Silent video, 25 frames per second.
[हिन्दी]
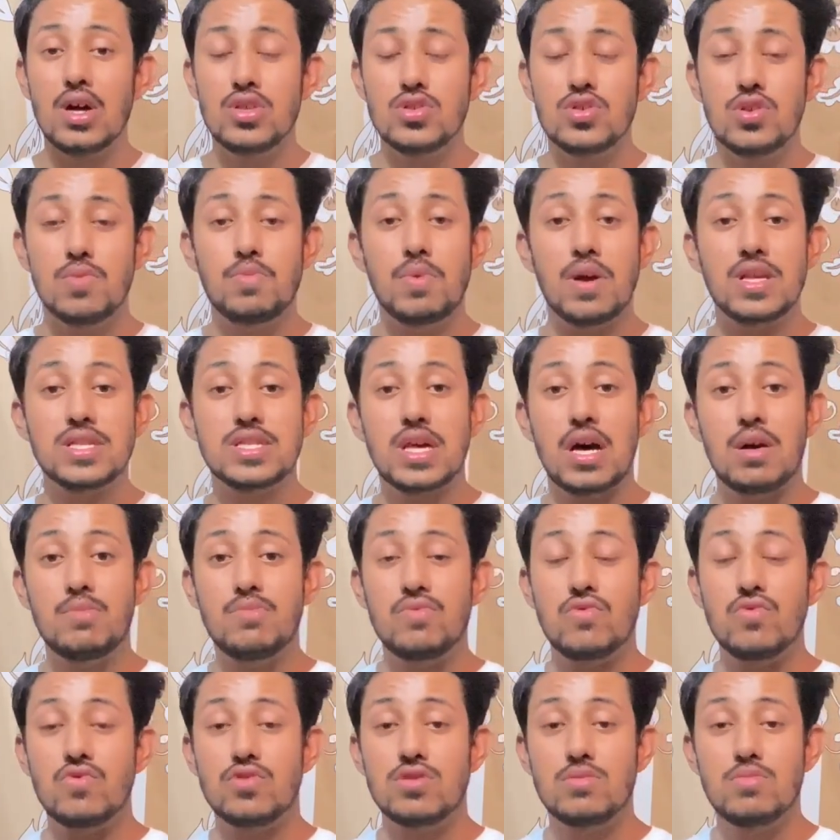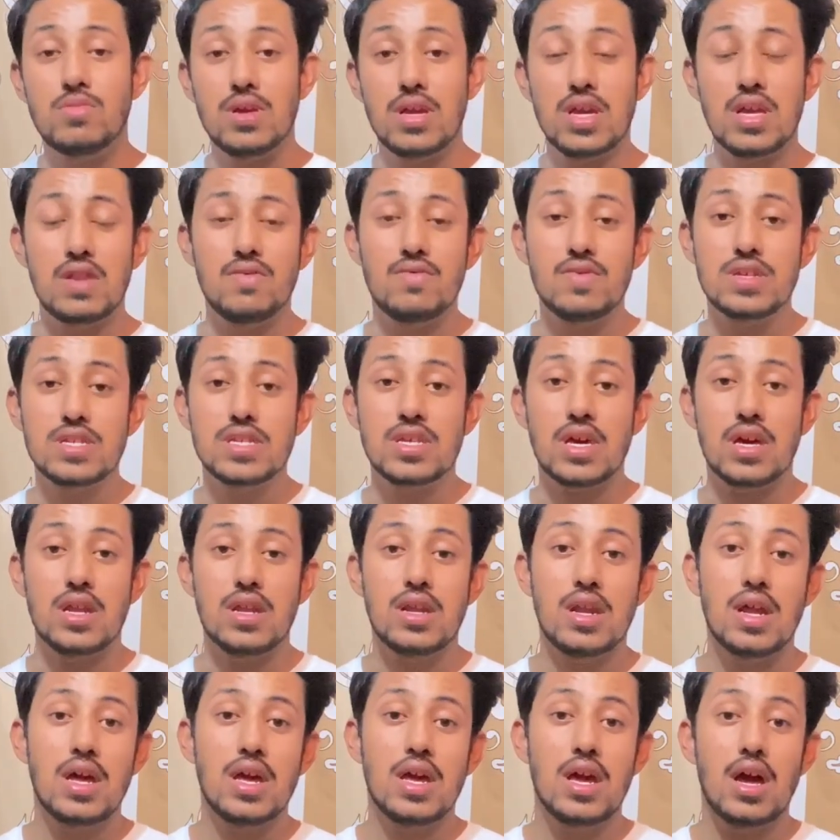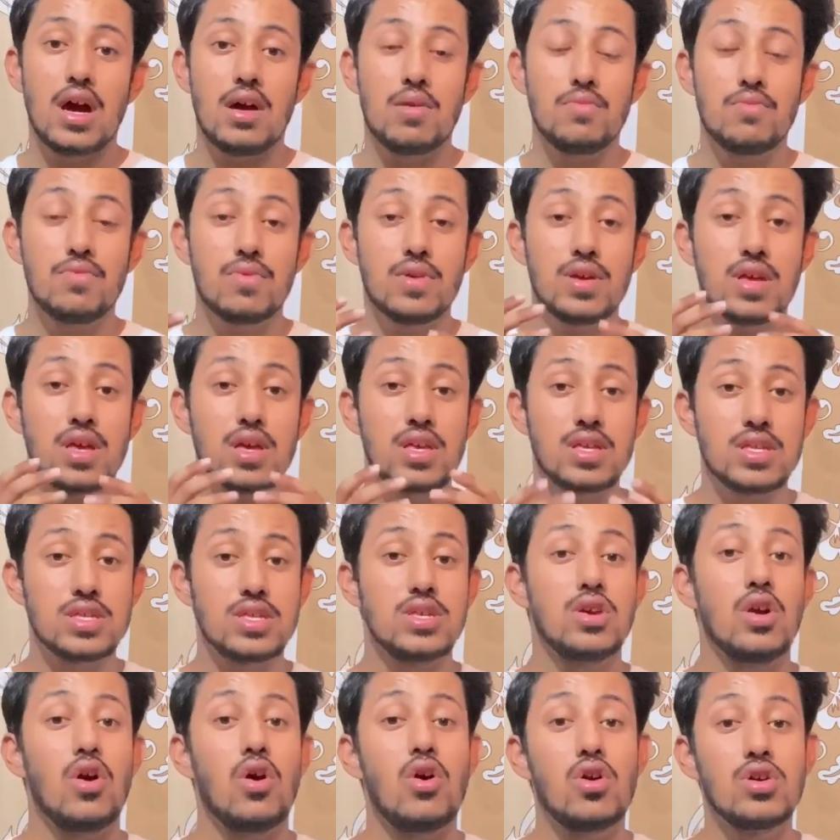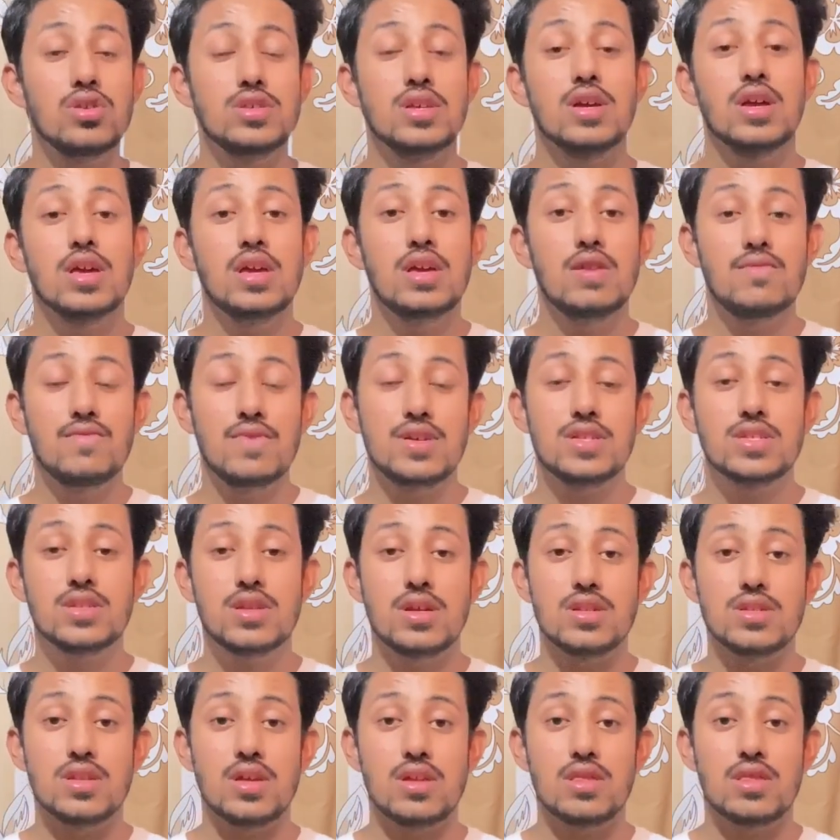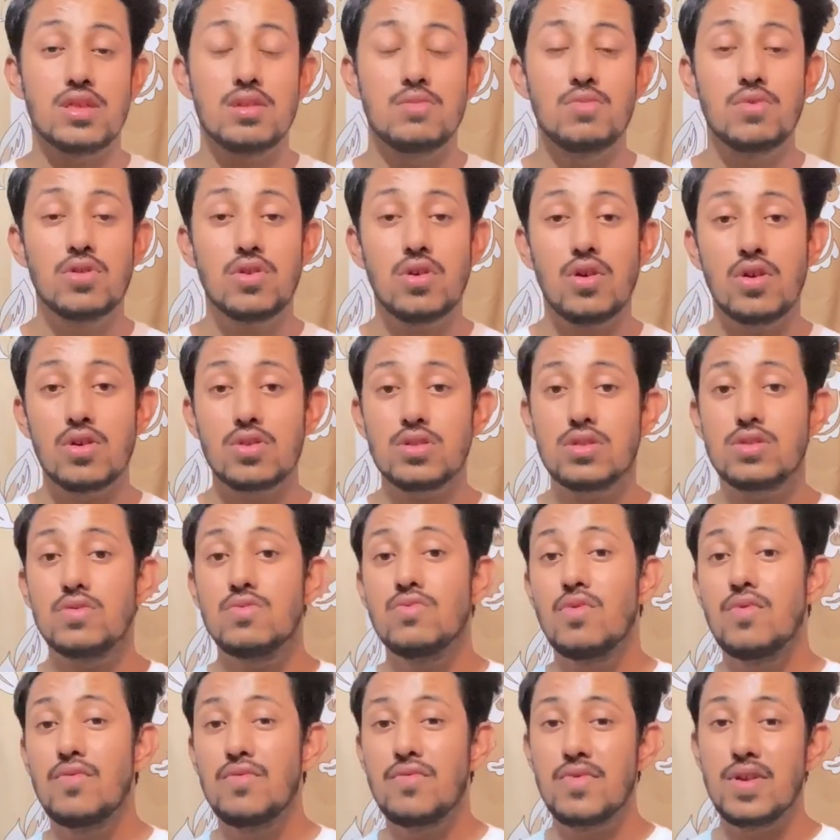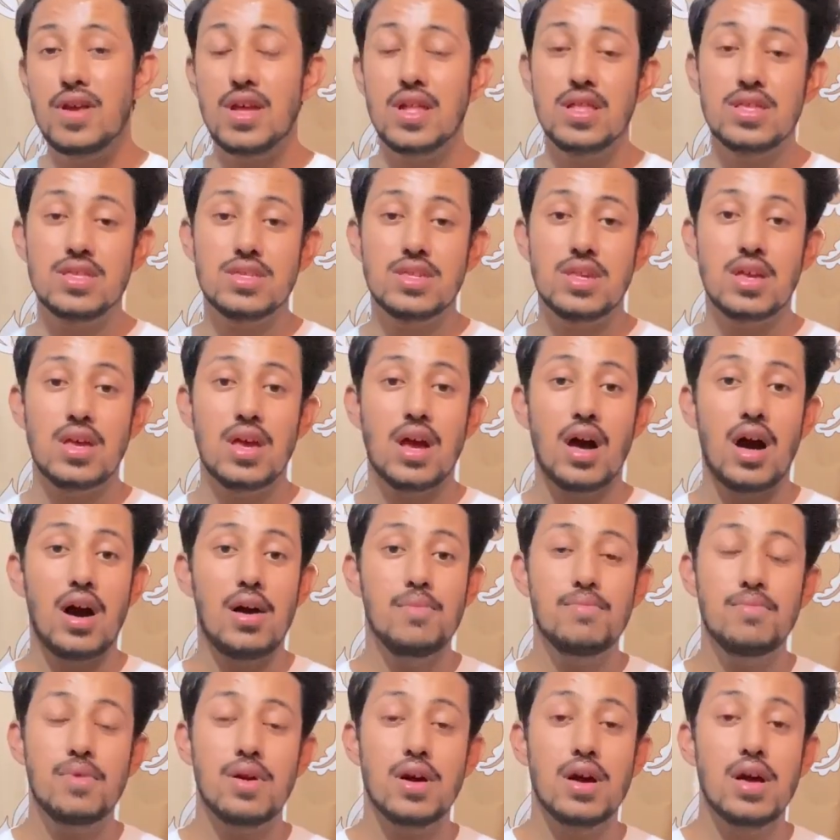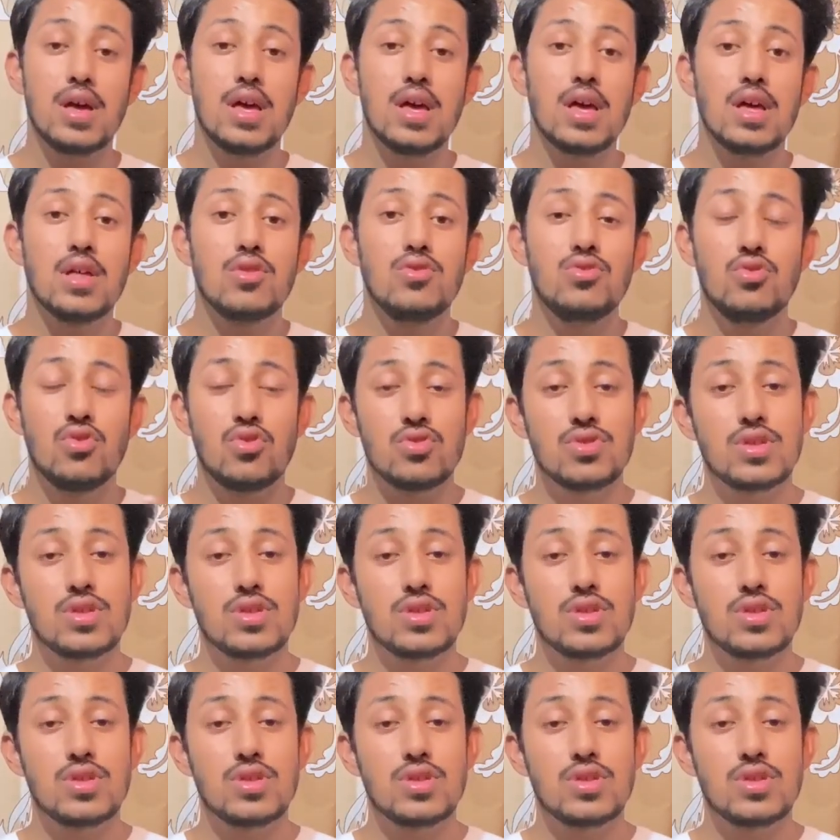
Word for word: जो पैसा आप उसमें इन्वेस्ट कर रहे हैं आप किसी और जगह इन्वेस्ट कर सकते हैं बिकॉज वो वेन्स हैं आप दो